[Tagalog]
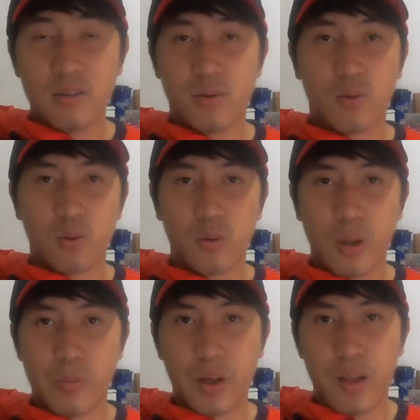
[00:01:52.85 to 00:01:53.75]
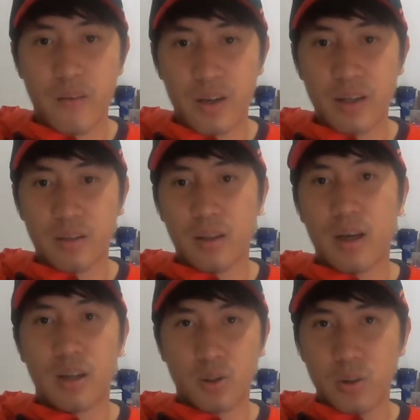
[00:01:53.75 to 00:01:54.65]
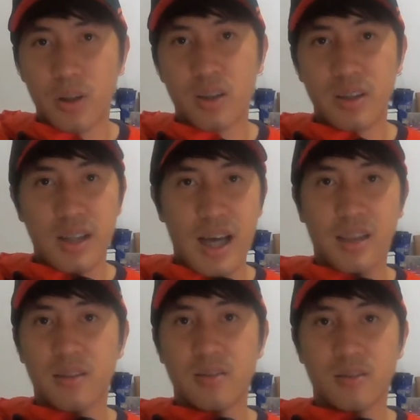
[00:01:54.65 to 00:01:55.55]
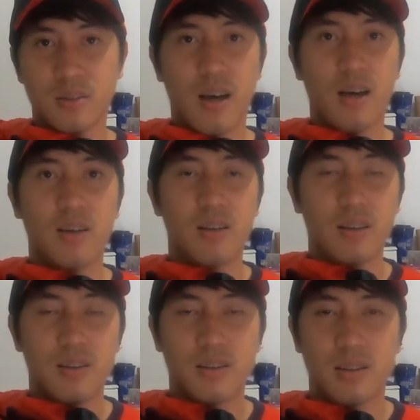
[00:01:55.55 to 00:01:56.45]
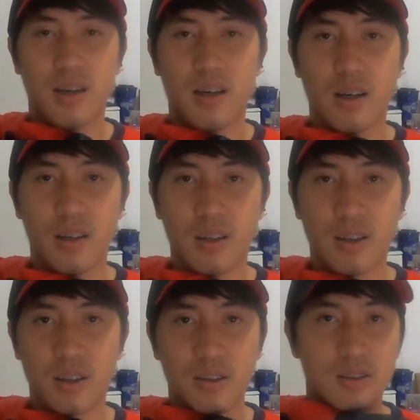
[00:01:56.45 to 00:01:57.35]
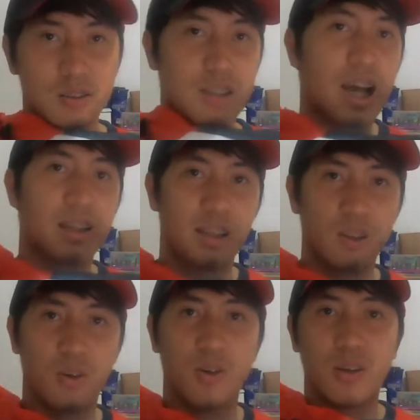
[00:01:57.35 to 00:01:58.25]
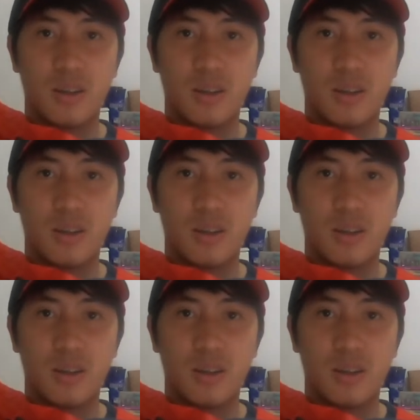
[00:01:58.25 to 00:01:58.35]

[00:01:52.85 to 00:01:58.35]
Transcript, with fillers: So, nung April 11, uh, na-sold out na din lahat ng stock ng jacket na to.